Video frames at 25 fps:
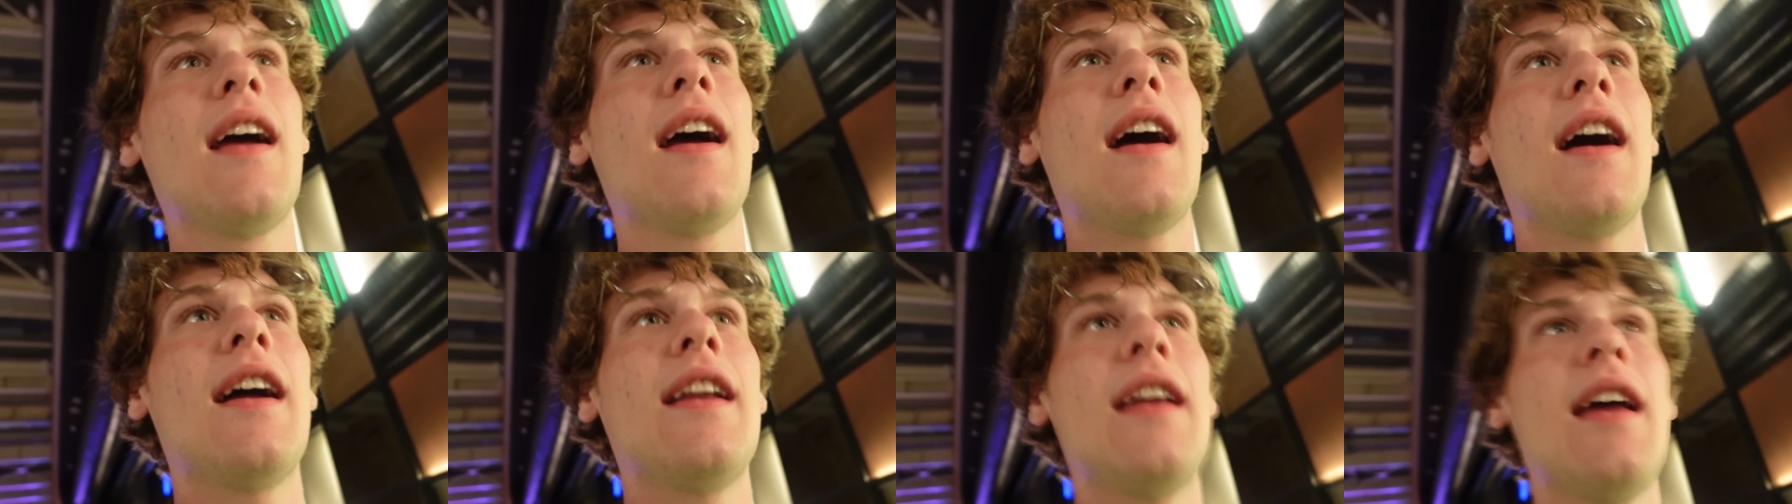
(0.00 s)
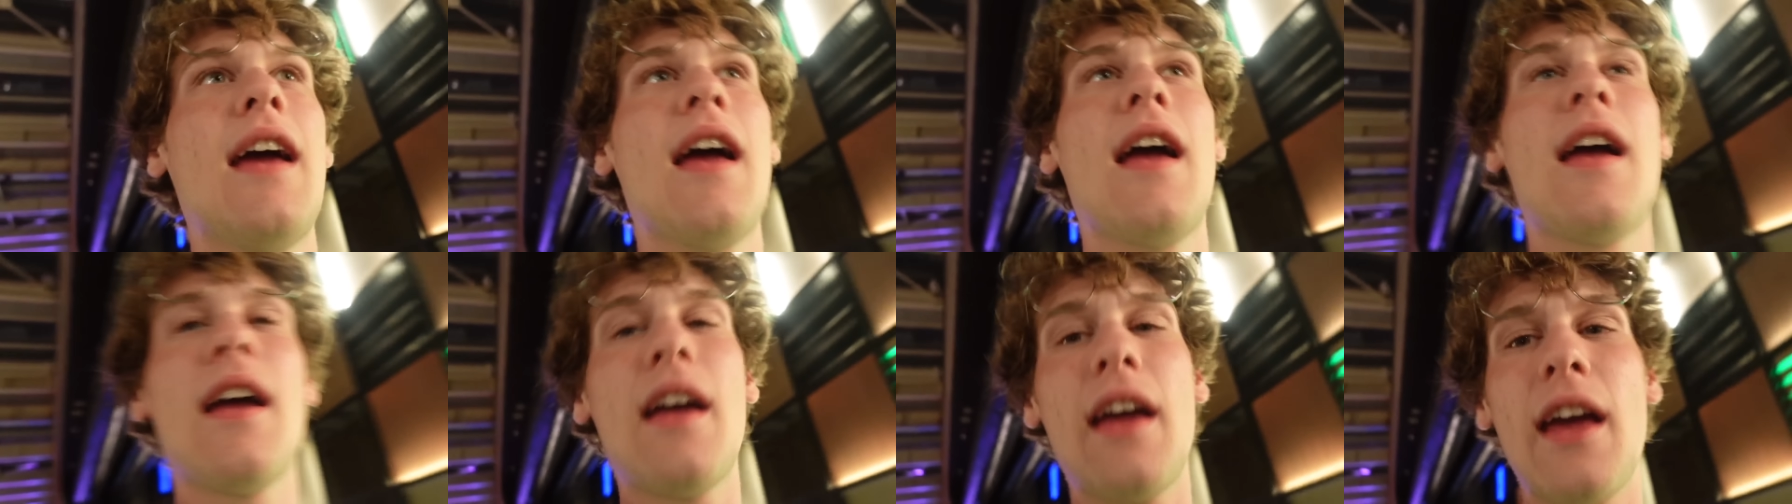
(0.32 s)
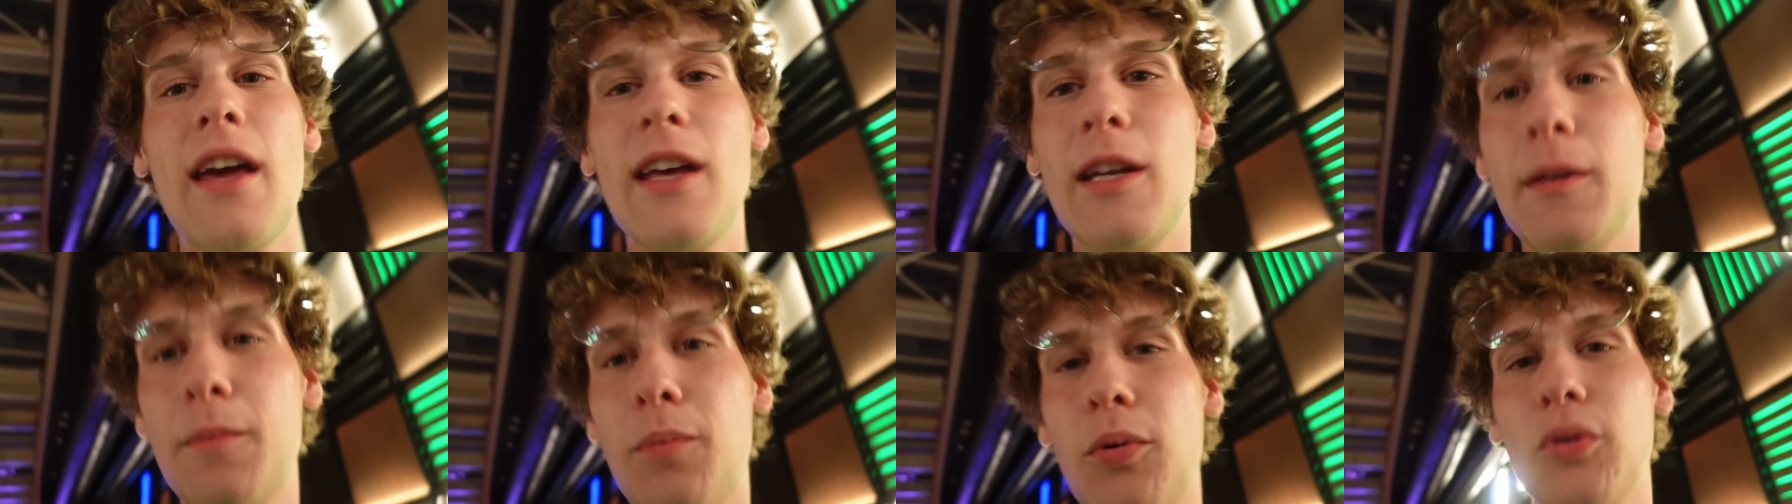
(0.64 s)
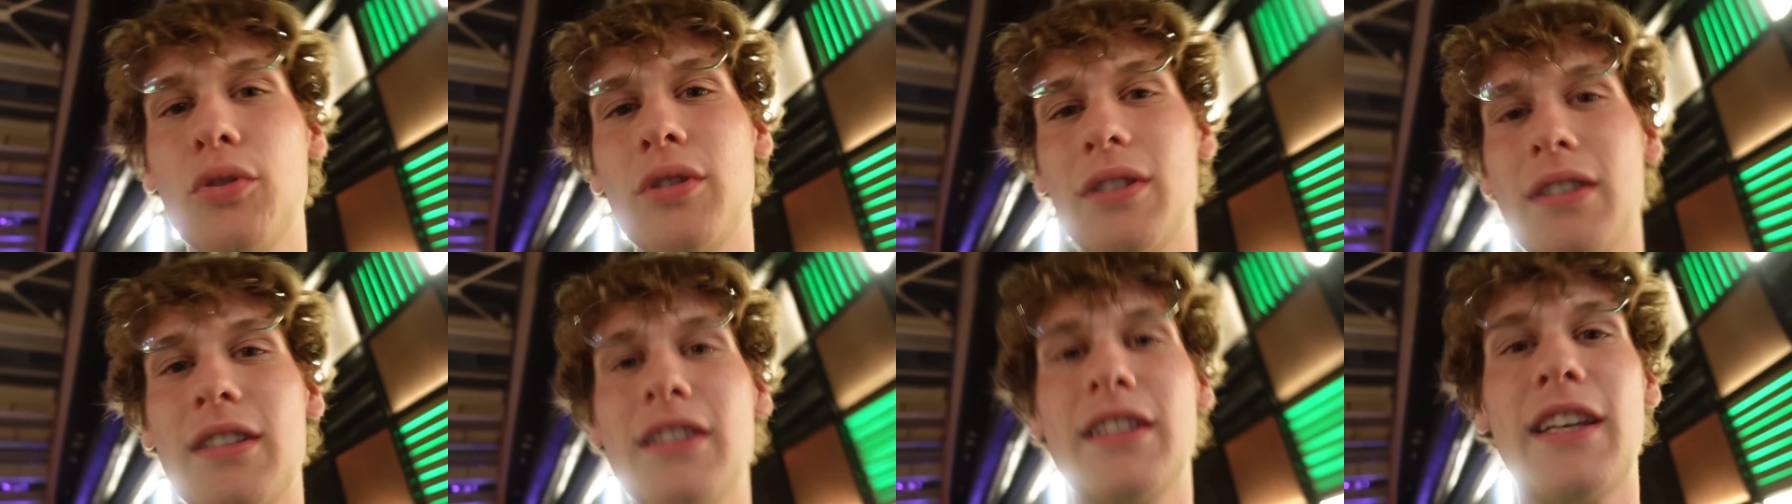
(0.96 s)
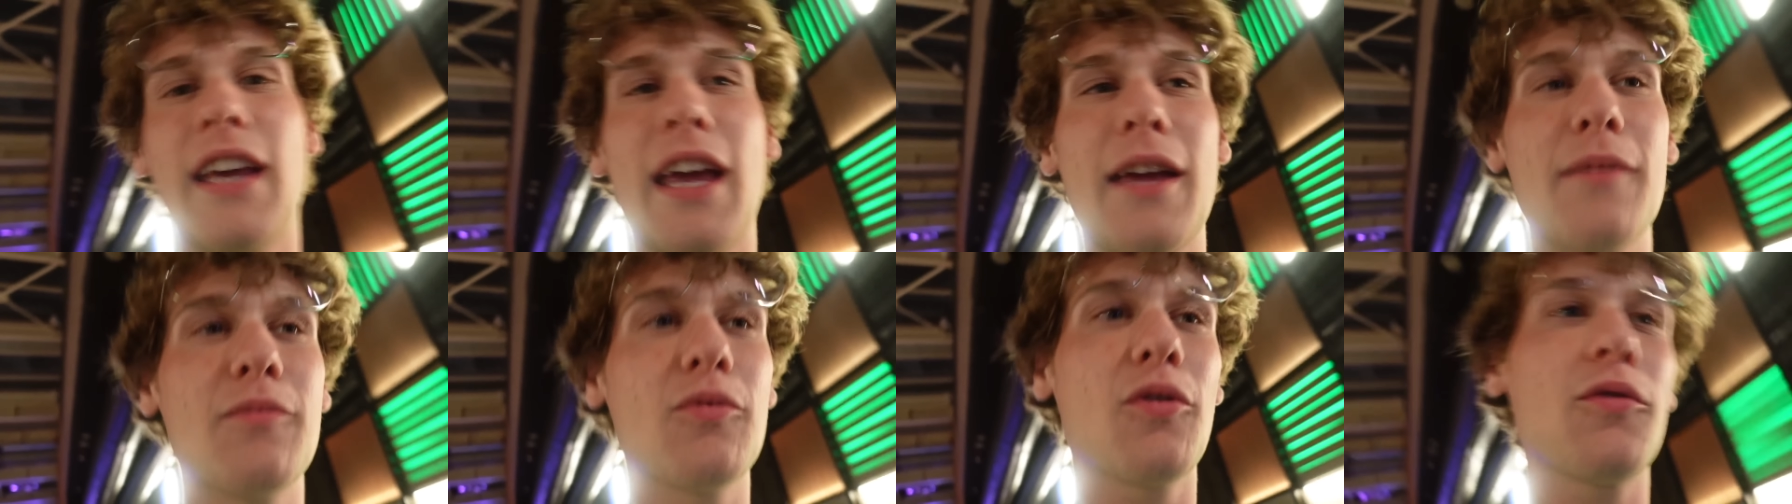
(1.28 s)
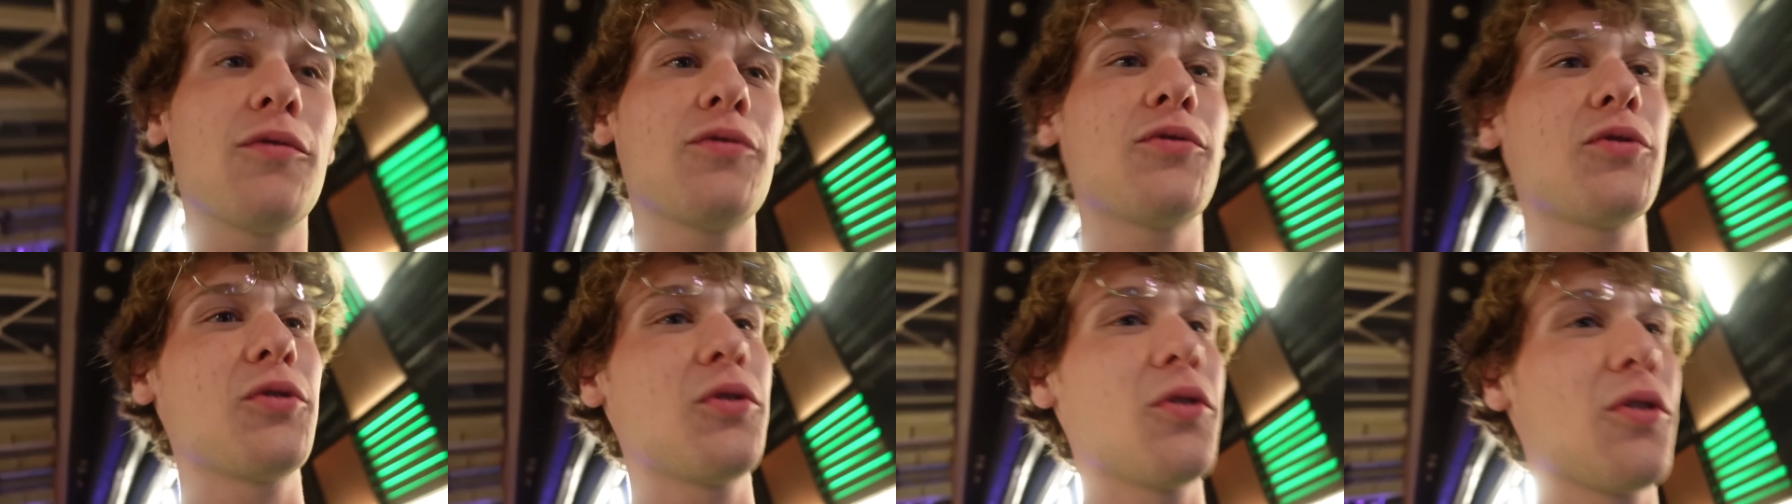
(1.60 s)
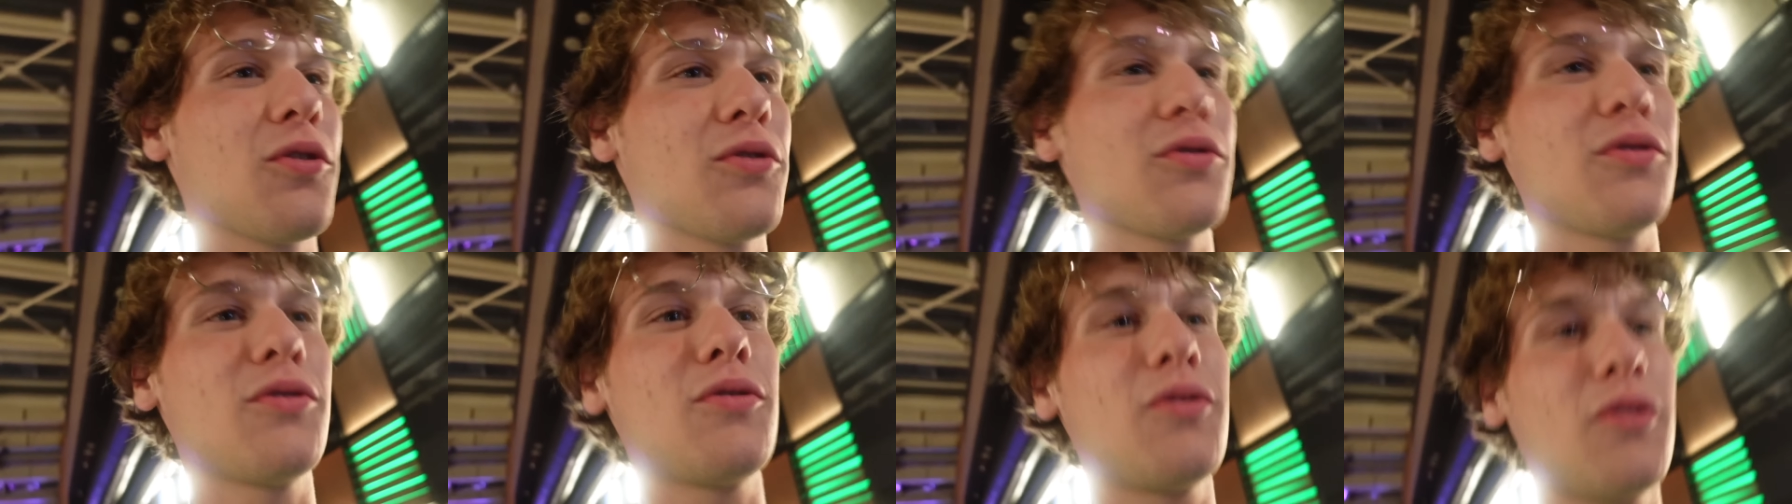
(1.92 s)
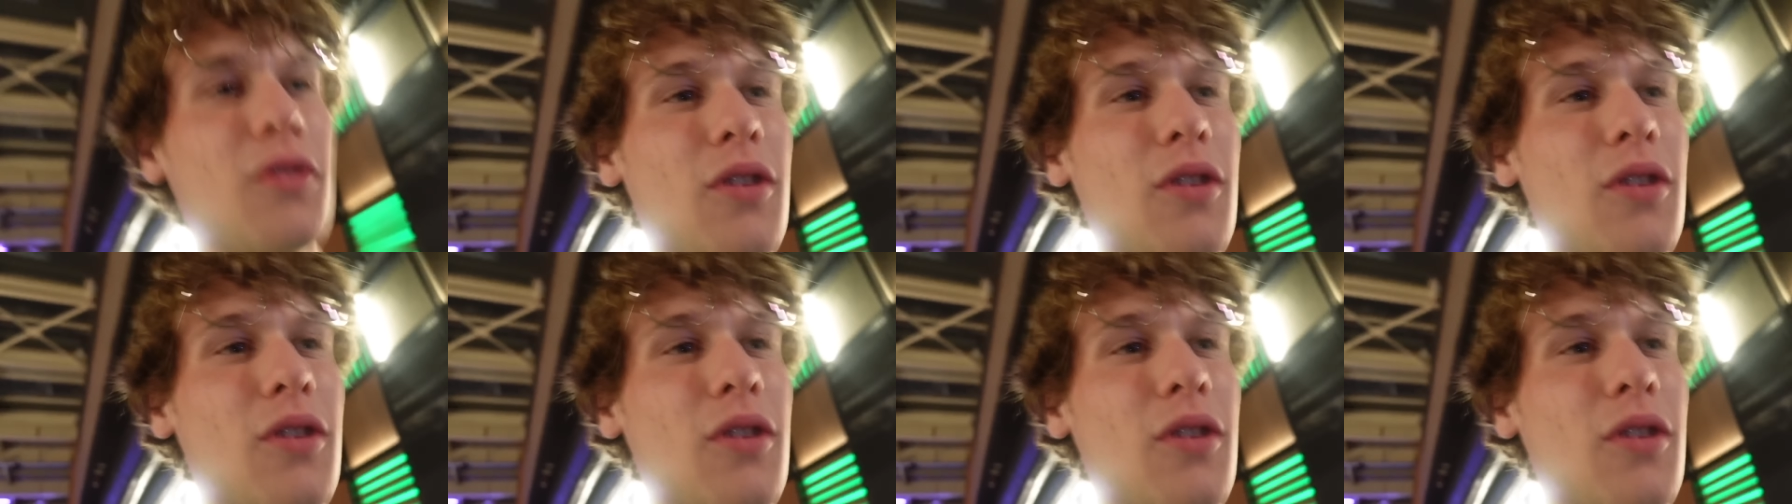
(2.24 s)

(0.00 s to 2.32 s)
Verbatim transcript: Hani Harry Potter, Game of Thrones